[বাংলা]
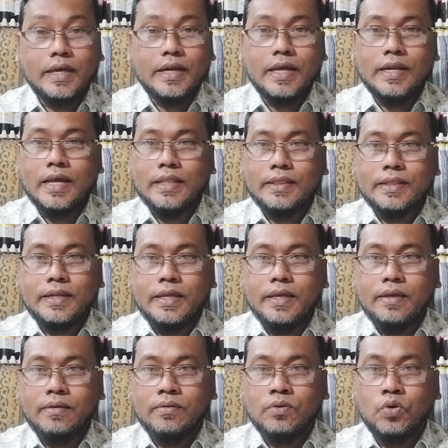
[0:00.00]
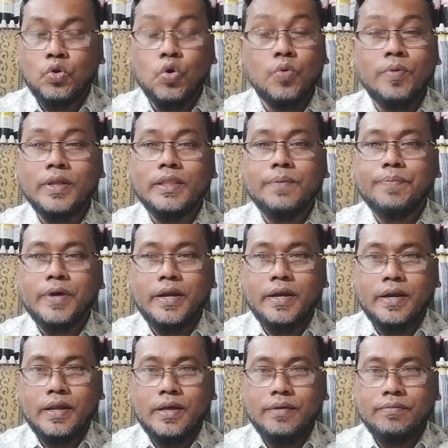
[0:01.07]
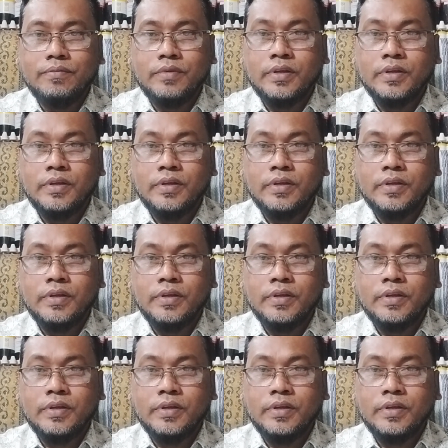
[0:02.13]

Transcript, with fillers: যারা রাত্রে ঘুমাতে পারেন না